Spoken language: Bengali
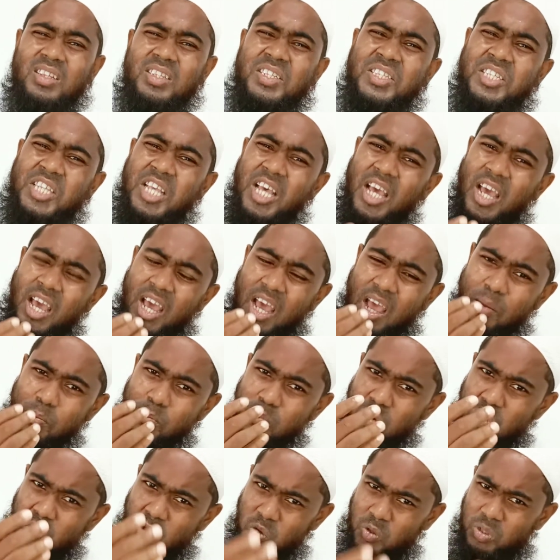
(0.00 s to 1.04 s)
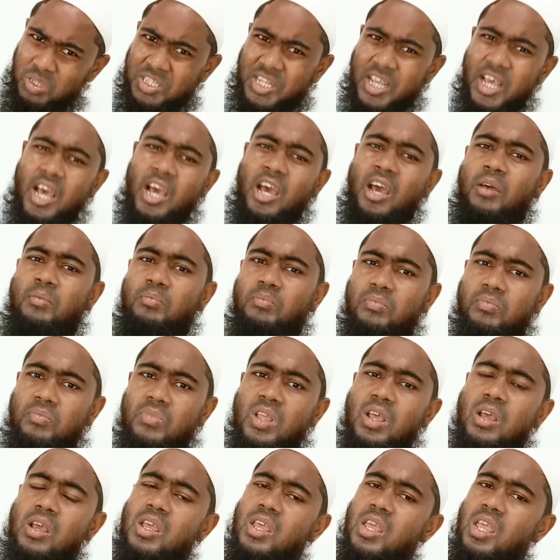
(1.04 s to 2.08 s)
সেম টু সেম
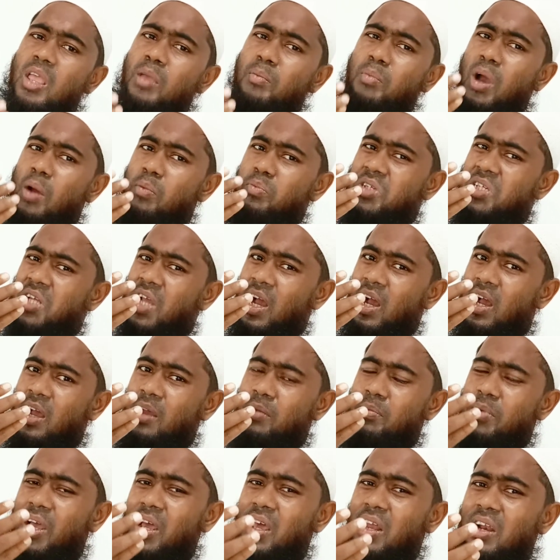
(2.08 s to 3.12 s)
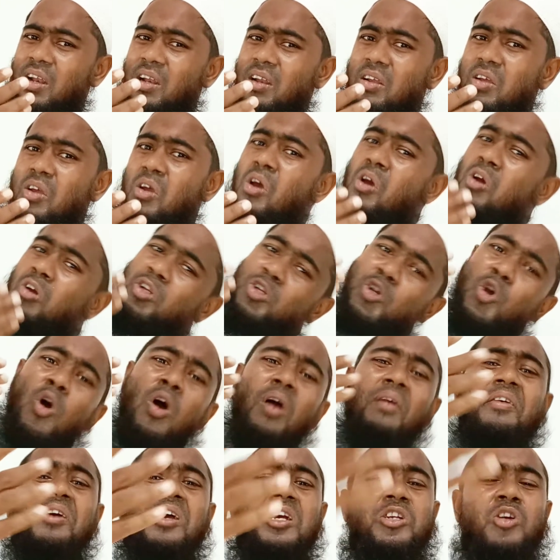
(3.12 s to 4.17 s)
ইমাম সাহেবের
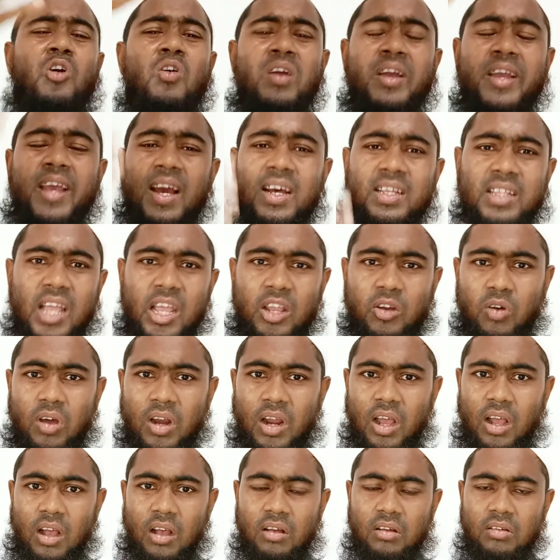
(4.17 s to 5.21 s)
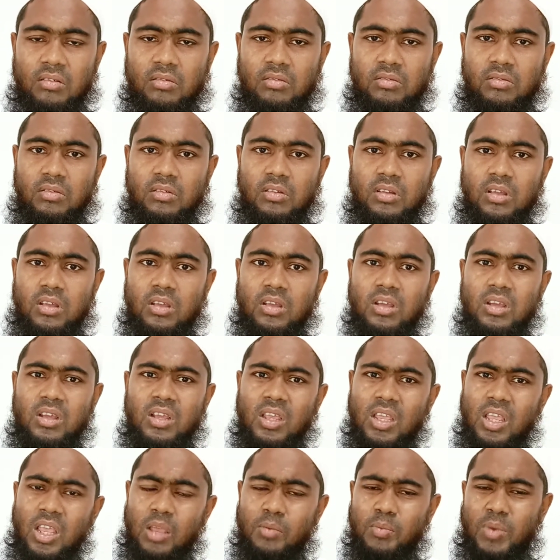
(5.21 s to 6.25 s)
সঙ্গে সঙ্গে আদায় করা
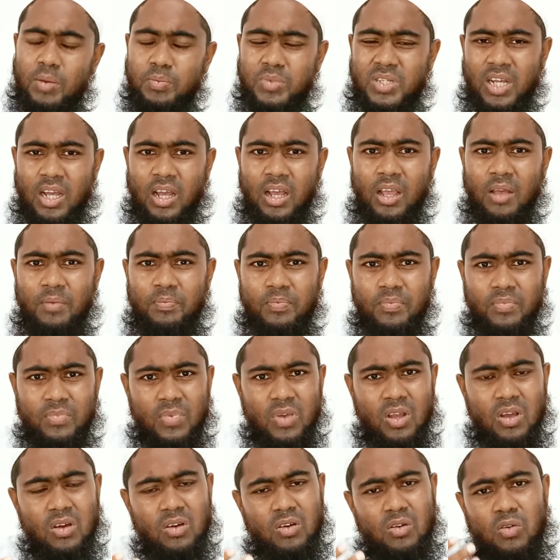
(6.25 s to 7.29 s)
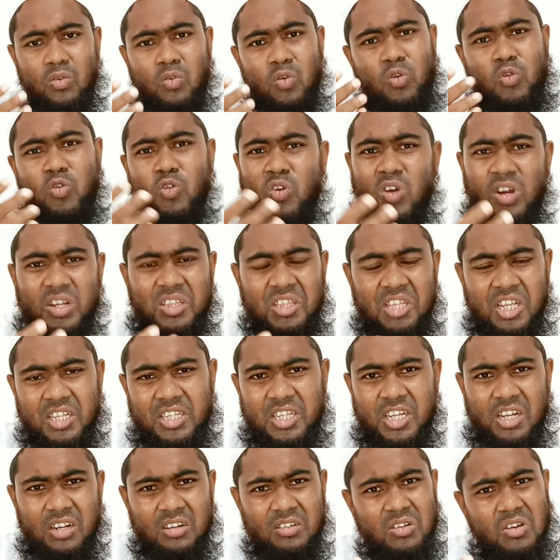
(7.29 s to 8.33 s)
ইমাম সাহেব রুকু
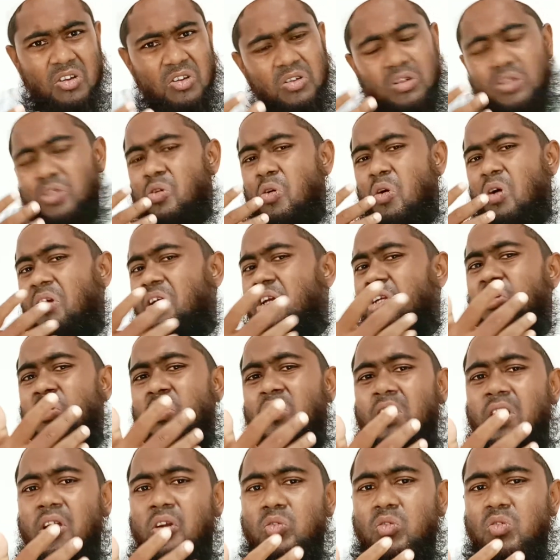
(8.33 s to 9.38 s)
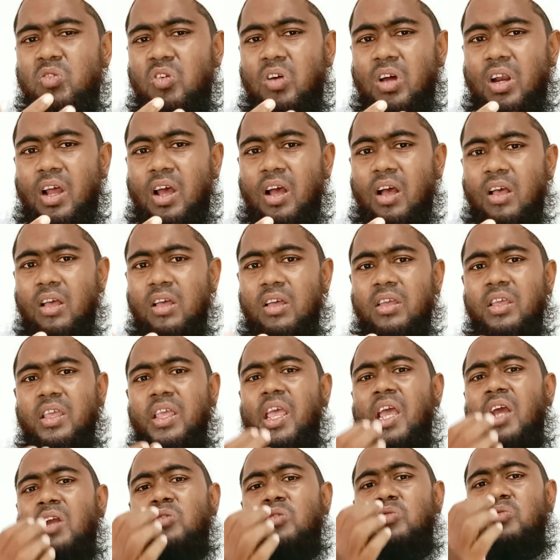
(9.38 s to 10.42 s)
করতেছেন সঙ্গে সঙ্গে রুকু করা
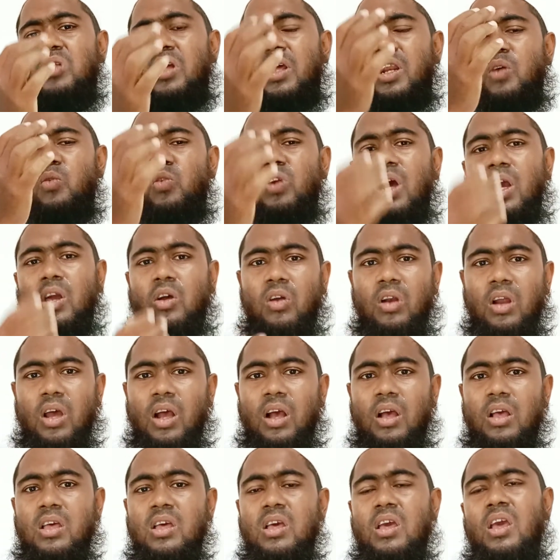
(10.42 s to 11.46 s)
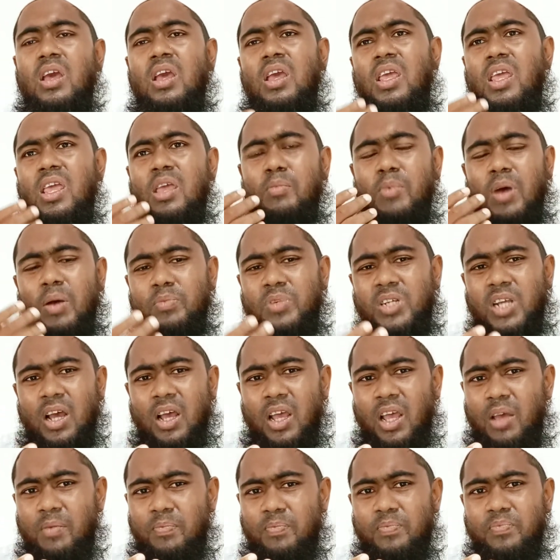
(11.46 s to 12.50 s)
একটু দেরিও না করা ইমাম
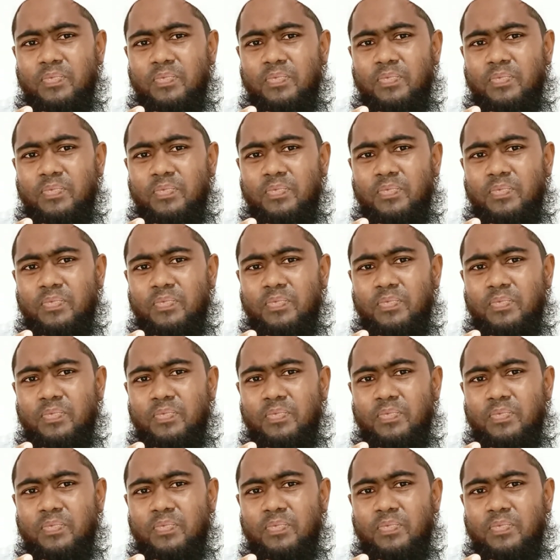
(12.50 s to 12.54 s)
সাহেব